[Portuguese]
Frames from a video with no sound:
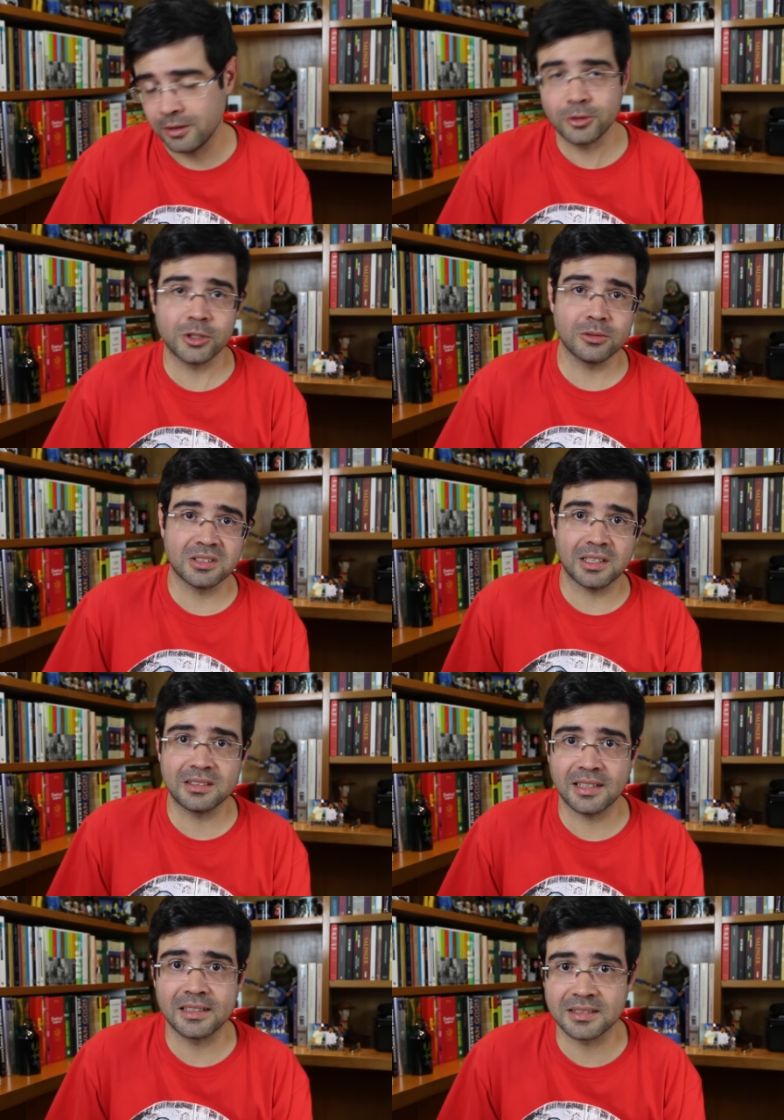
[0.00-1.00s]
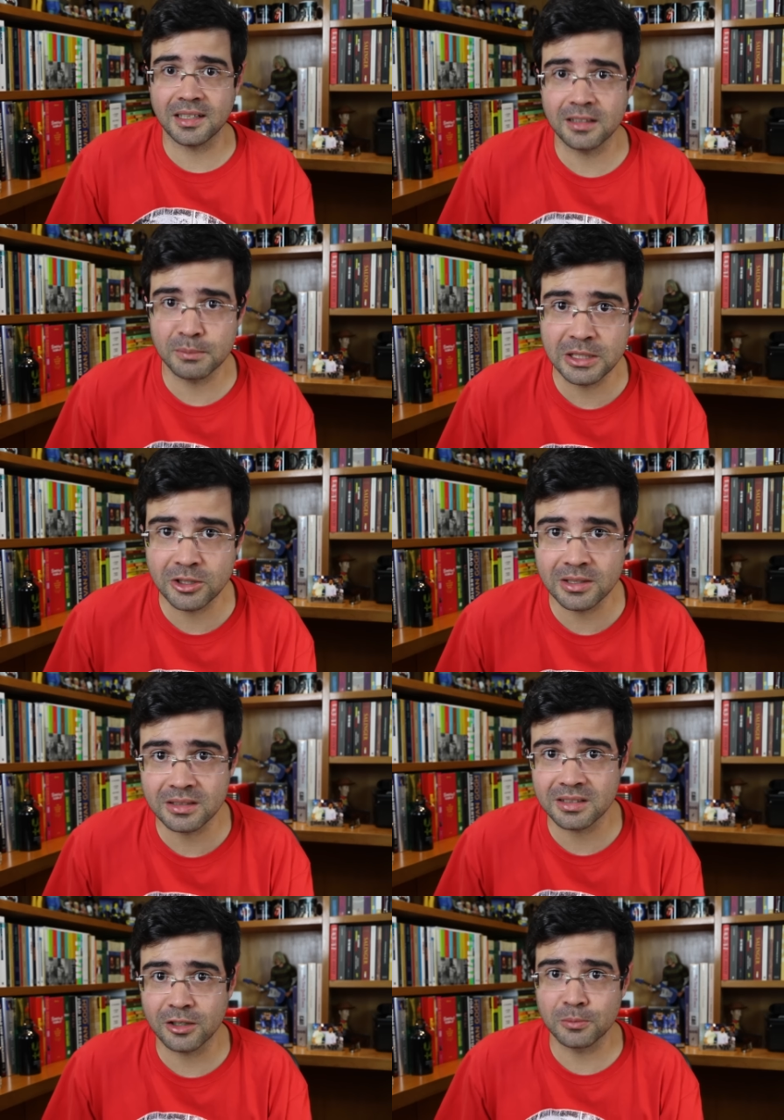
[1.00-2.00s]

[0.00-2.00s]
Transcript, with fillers: E o Chico Sainz era exatamente isso,